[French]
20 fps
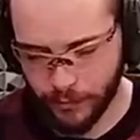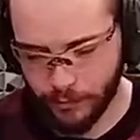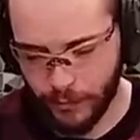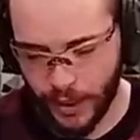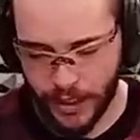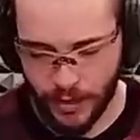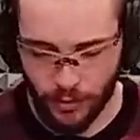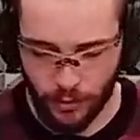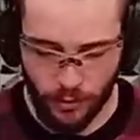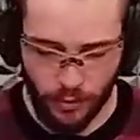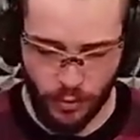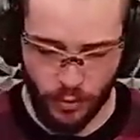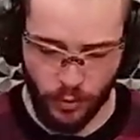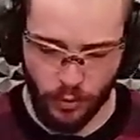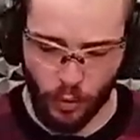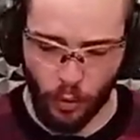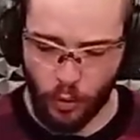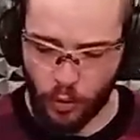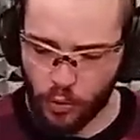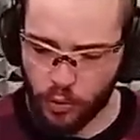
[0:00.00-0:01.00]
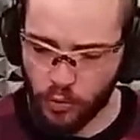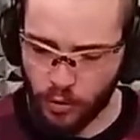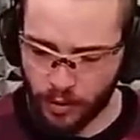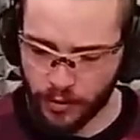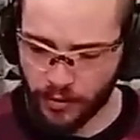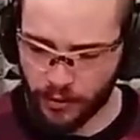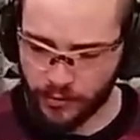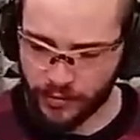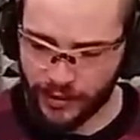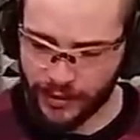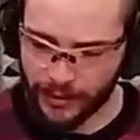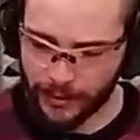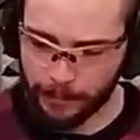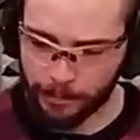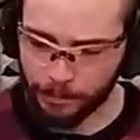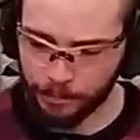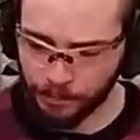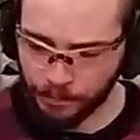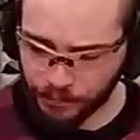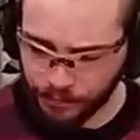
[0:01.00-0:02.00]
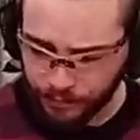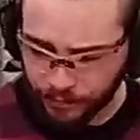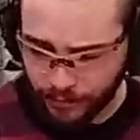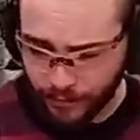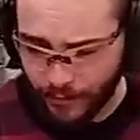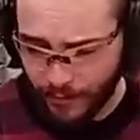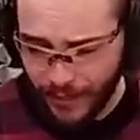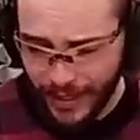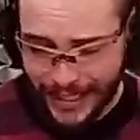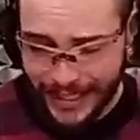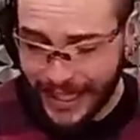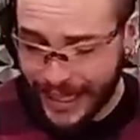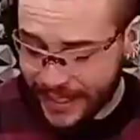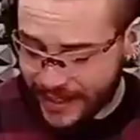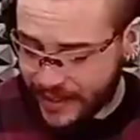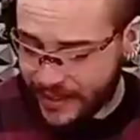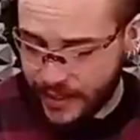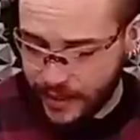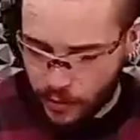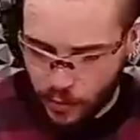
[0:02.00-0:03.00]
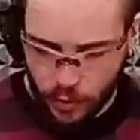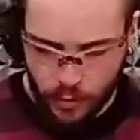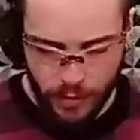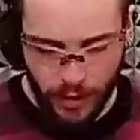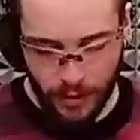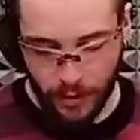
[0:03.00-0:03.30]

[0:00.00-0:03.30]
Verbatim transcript: bah, sont, trop courtes en fait. Il n'y a que 6 coups.